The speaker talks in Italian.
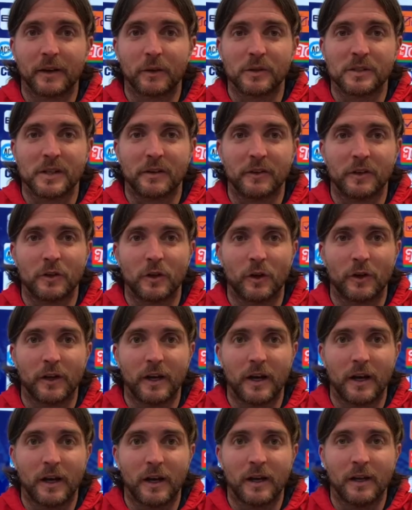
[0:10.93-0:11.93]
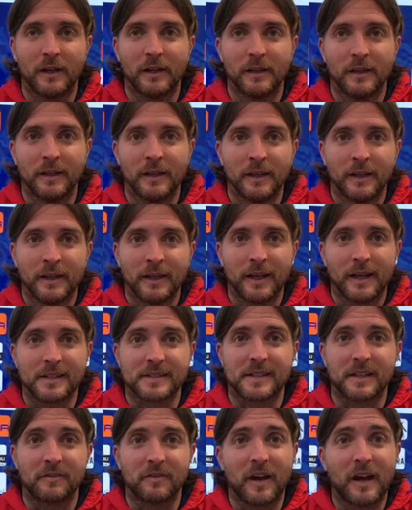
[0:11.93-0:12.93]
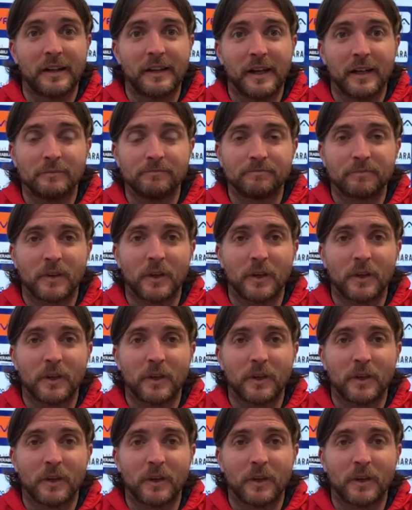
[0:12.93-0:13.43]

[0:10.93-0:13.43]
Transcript: questa vittoria a Stefania.